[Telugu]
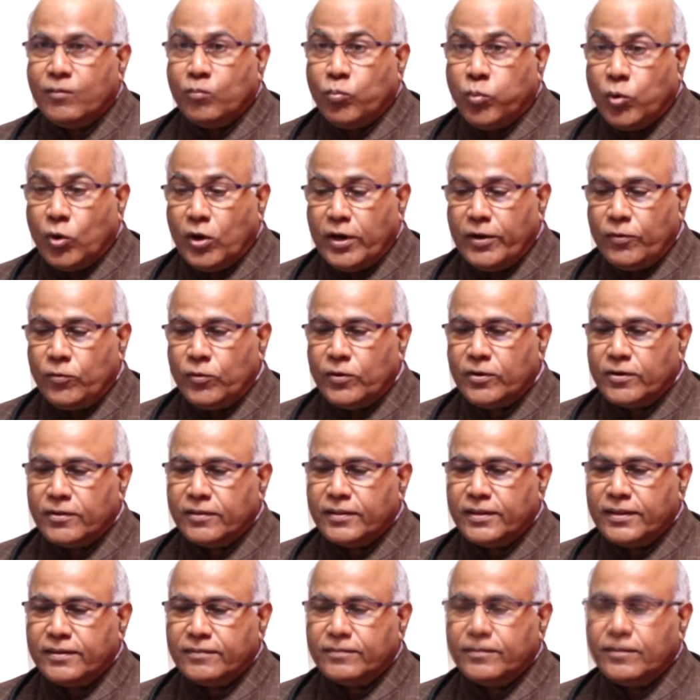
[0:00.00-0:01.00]
పోలి
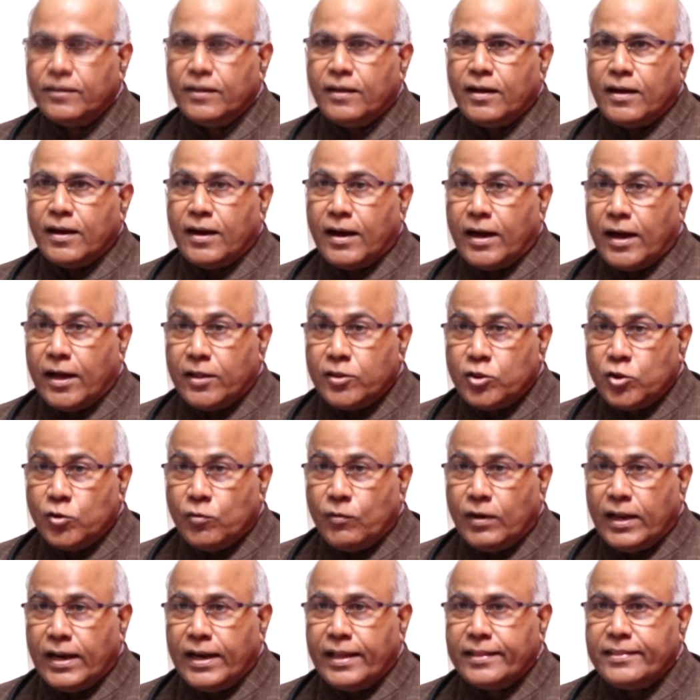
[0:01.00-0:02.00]
ఉంటుంది
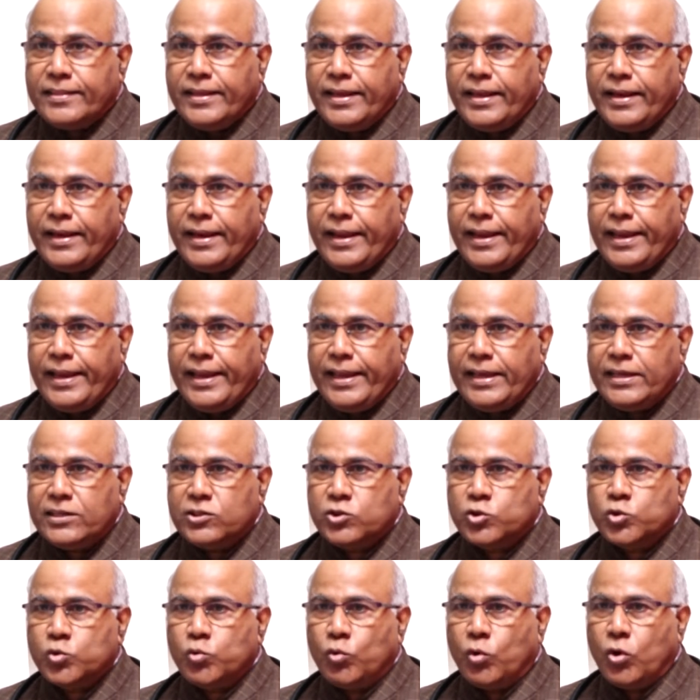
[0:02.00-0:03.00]
అందువల్ల దీన్ని
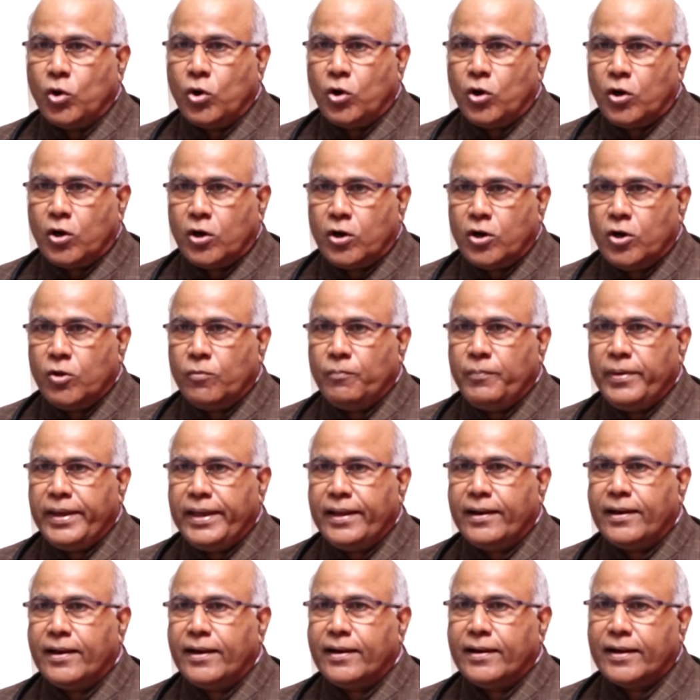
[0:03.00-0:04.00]
సోర్డ్
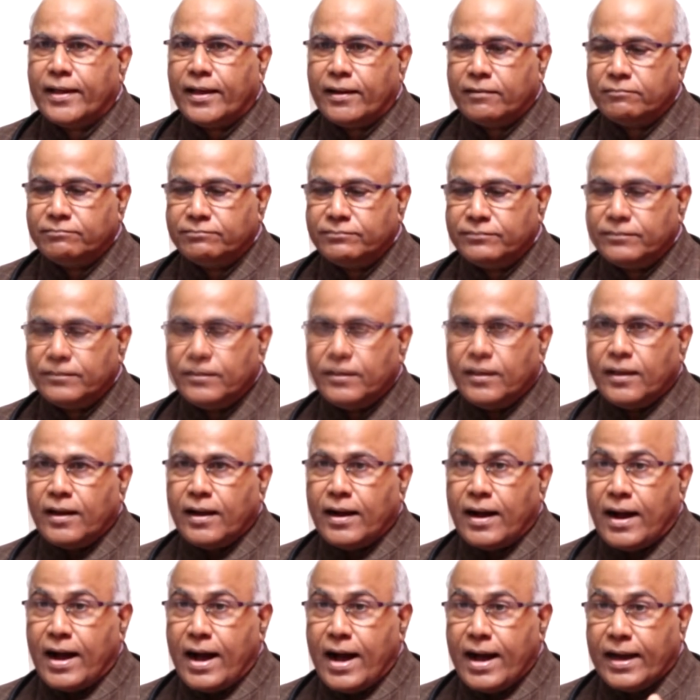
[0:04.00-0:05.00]
బీన్ అంటారు
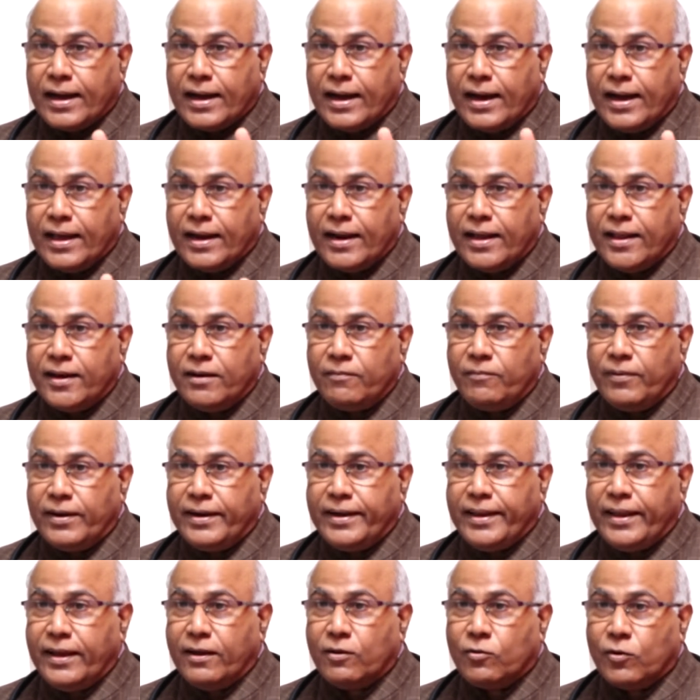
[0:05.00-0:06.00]
ఆకారాన్ని
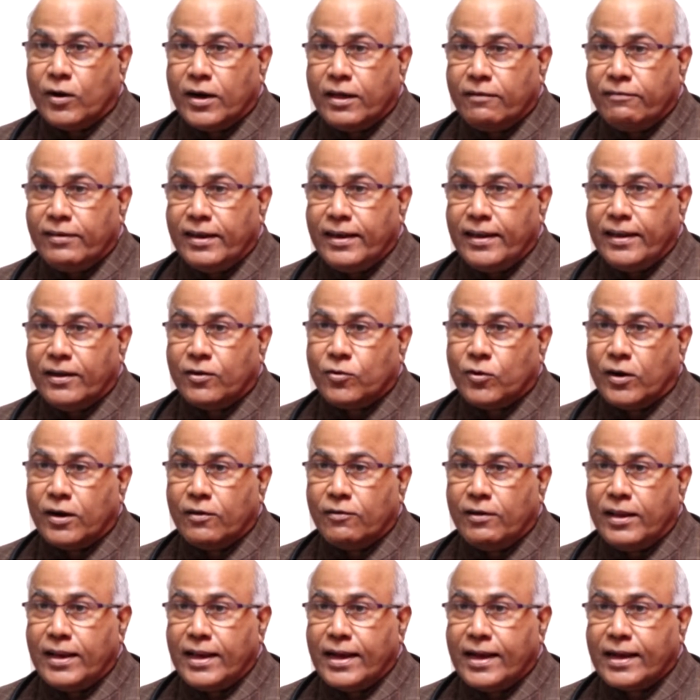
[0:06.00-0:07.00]
బట్టి కొడవలి
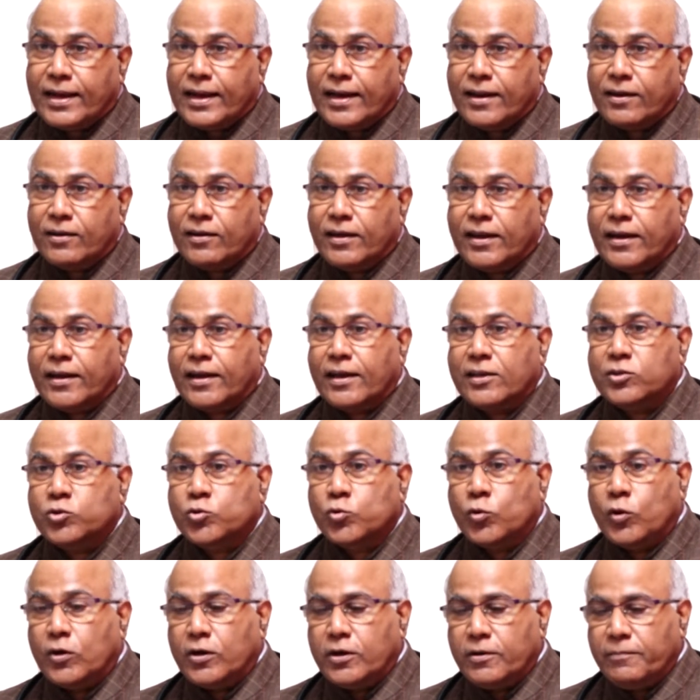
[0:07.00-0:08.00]
కొడవలి ఆకారం కనుక
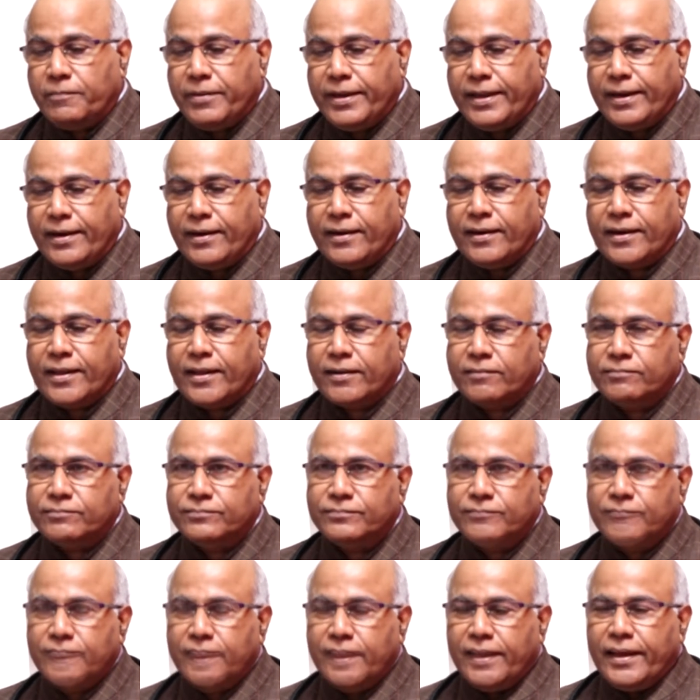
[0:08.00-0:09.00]
సోర్డ్ బీన్ అంటారు
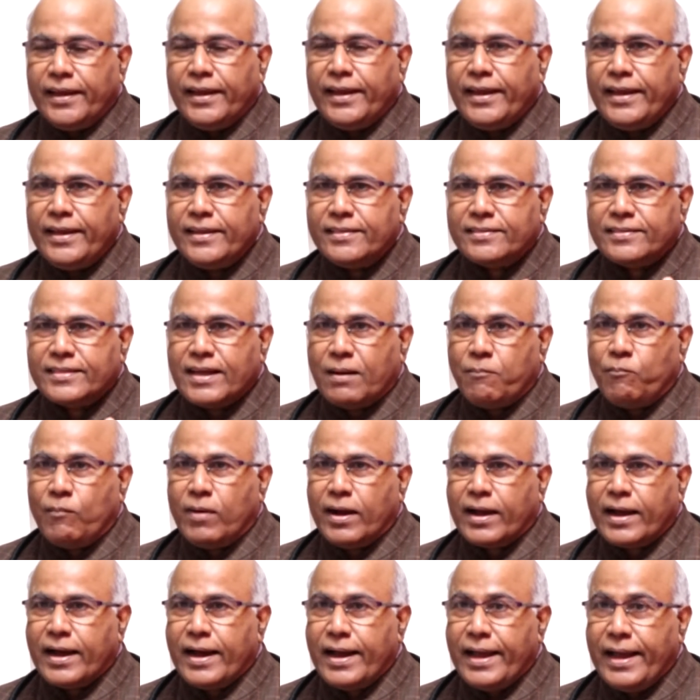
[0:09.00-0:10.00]
ఈ
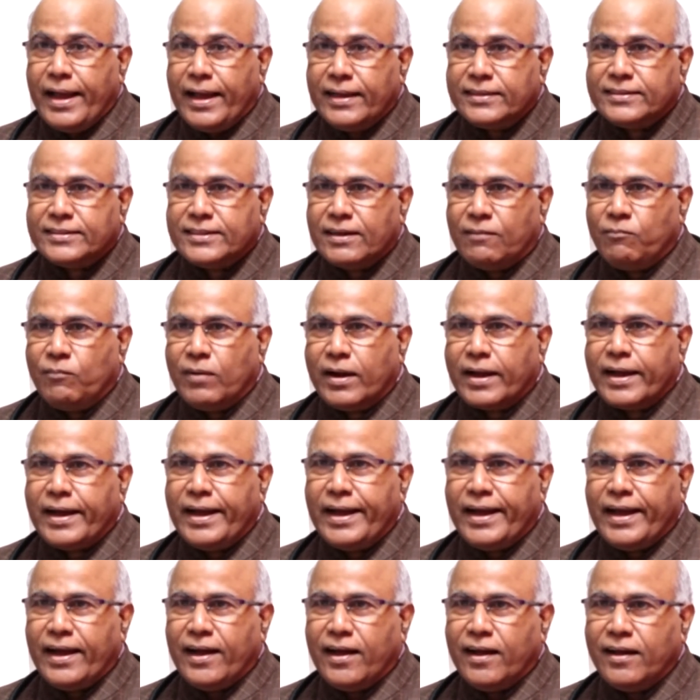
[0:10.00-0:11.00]
తమ్మకాయ
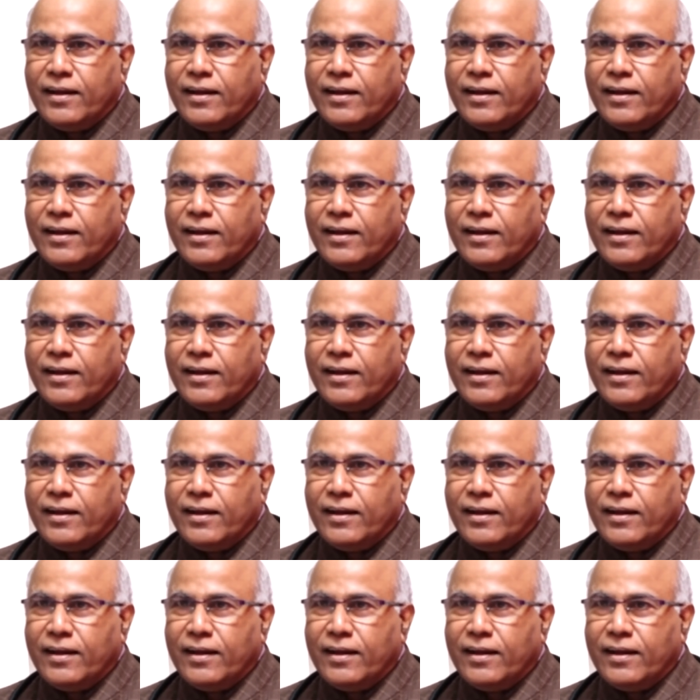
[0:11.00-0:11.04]
చెమ్మకాయ